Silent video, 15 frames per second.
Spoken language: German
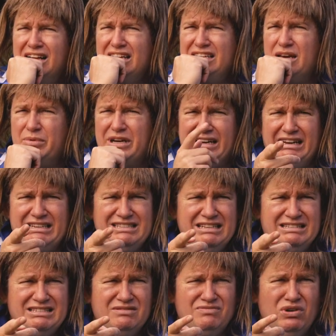ich habe ja gar nicht das
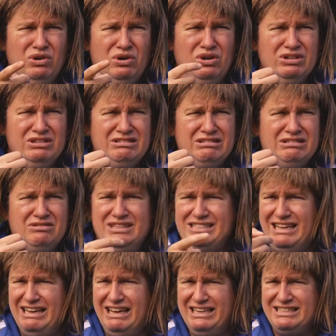letzte Wort und das
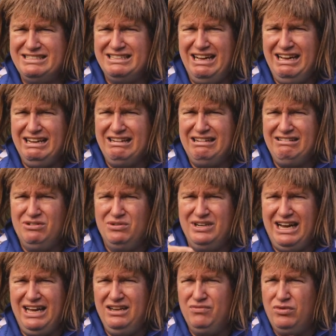alleinige sagen
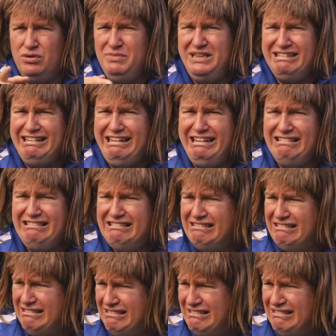und alle wollen mitreden.